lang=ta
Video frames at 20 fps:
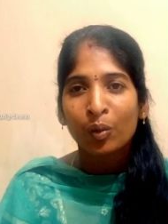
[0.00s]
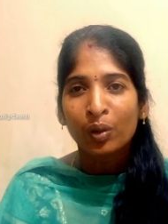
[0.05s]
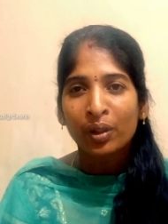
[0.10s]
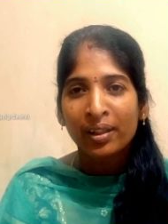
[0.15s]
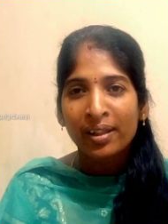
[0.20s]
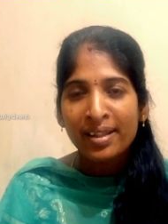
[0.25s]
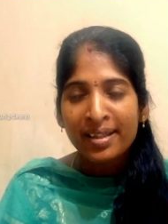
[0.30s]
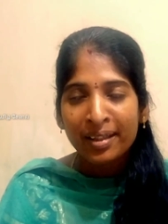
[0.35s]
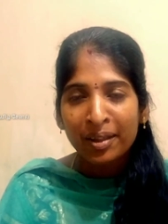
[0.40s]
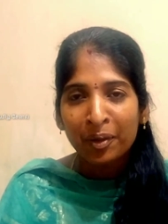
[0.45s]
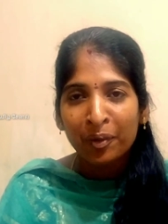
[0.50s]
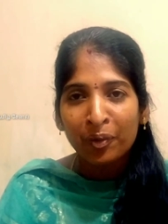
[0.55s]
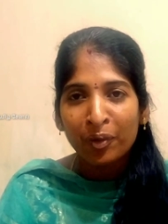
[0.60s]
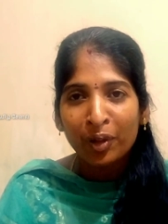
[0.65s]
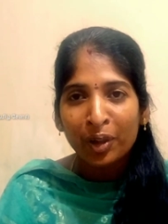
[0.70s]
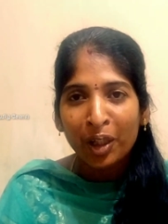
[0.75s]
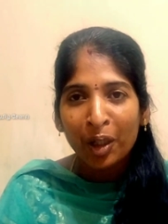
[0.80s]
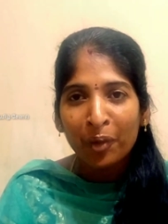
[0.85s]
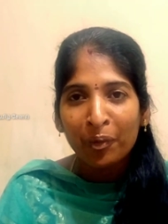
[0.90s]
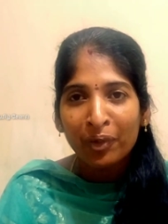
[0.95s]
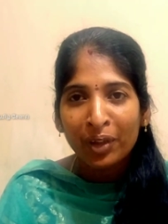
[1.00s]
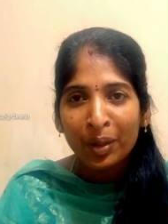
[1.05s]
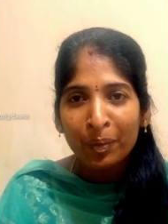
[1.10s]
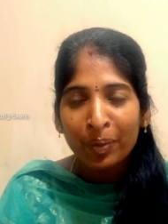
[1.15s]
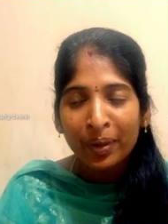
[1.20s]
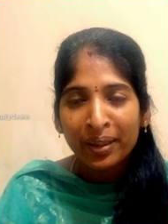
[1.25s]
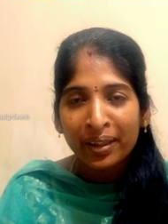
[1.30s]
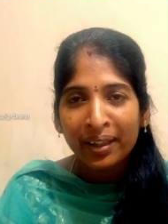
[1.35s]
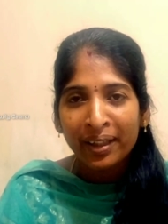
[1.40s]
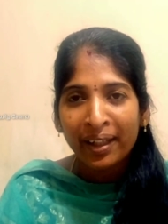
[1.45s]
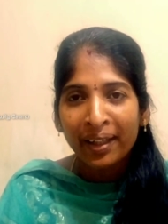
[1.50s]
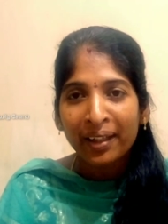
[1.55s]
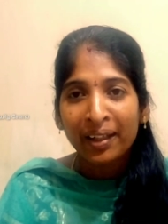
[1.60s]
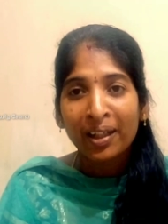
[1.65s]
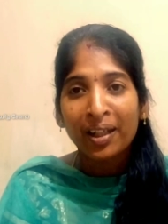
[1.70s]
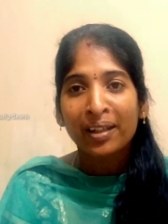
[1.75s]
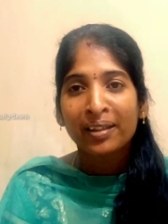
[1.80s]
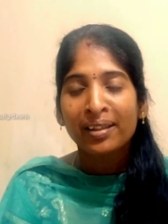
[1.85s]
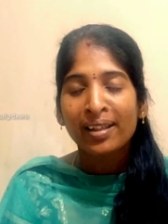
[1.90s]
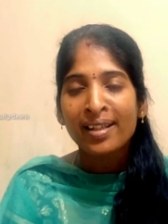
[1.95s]
ஒரு டிஸ்கம்ஃபர்ட்டாக ஃபீல் பண்ணிகிட்டு
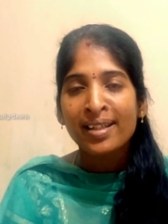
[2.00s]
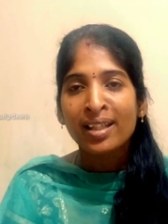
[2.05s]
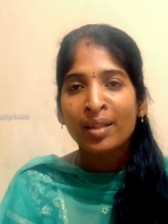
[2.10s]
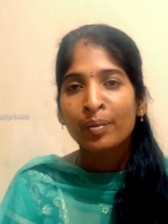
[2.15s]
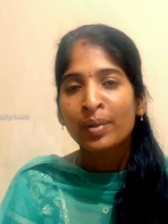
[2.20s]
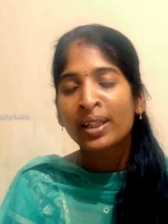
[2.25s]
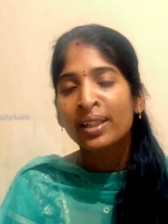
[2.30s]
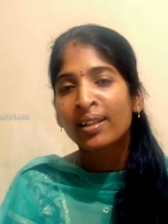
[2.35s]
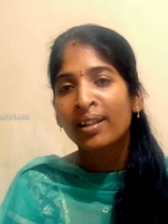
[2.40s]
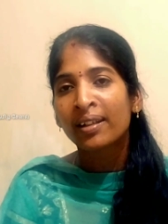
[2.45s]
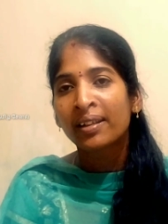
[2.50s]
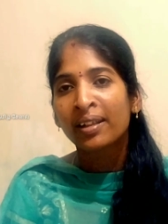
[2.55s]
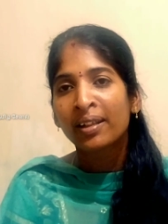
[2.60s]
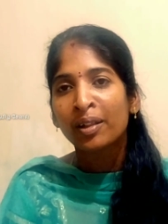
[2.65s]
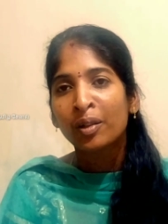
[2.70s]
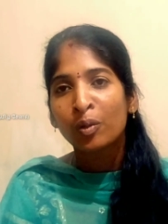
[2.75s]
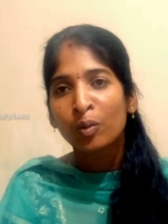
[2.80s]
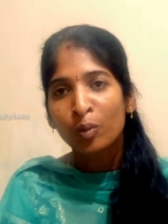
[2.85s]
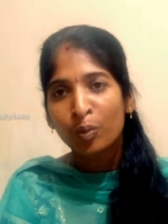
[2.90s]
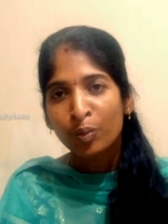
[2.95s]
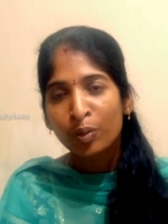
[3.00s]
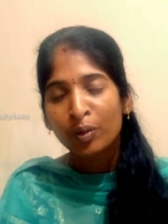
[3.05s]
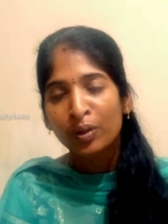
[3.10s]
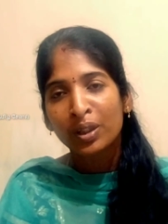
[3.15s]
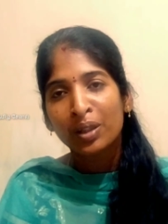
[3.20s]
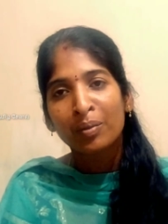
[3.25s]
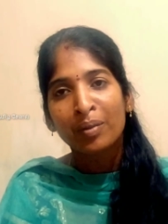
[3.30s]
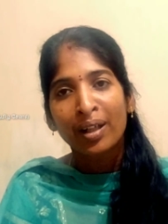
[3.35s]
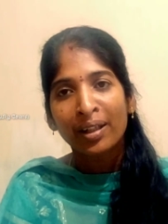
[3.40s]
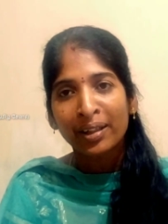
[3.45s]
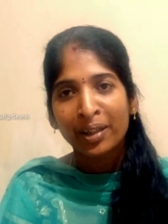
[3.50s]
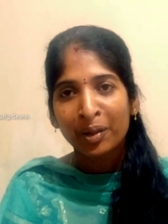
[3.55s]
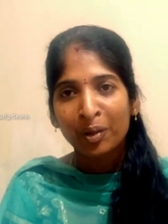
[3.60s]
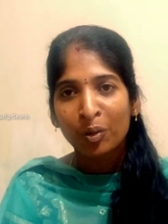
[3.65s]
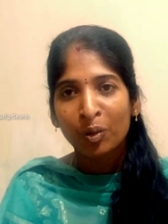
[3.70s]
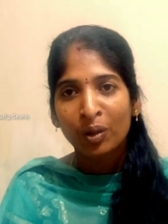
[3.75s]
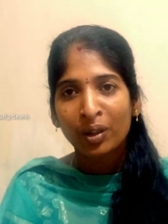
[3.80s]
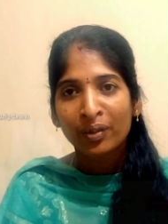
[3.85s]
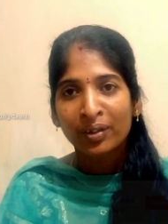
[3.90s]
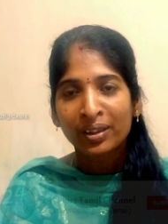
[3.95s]
இருக்கிற அந்த சமயத்தில் தான் உப்பு வந்து
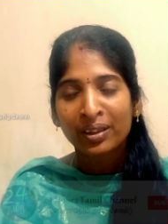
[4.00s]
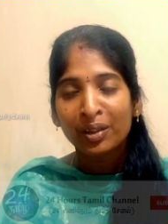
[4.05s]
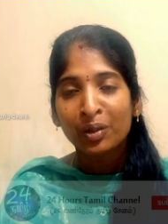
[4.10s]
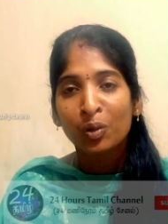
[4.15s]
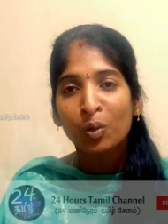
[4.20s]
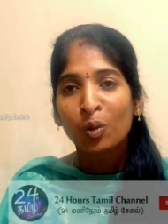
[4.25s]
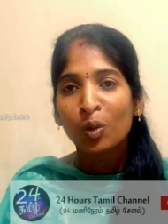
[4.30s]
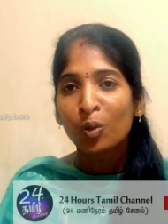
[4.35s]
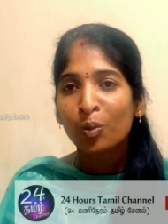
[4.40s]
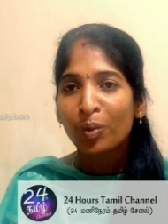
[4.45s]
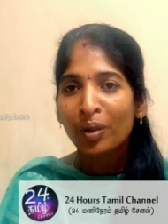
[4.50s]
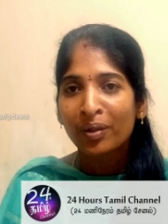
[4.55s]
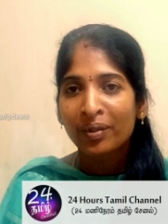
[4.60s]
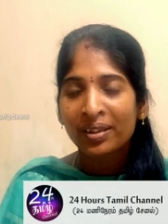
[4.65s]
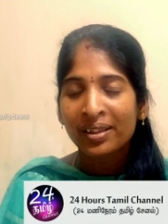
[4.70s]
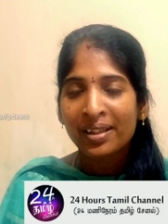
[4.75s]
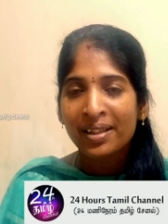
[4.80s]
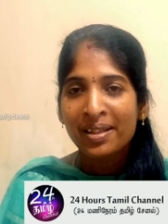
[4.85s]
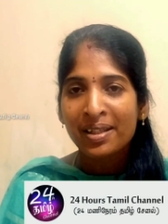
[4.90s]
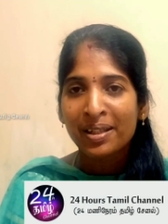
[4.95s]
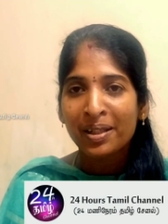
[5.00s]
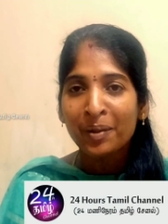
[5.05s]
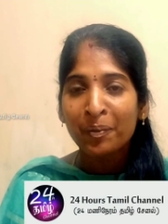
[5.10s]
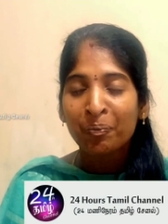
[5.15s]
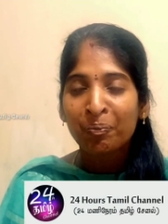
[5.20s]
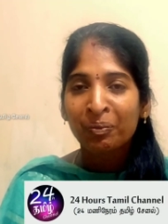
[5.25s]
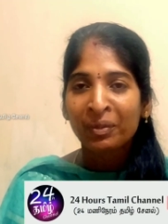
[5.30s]
மார்க்கெட்டுக்குள்ளே வந்து தூளுப்பாக வந்துச்சு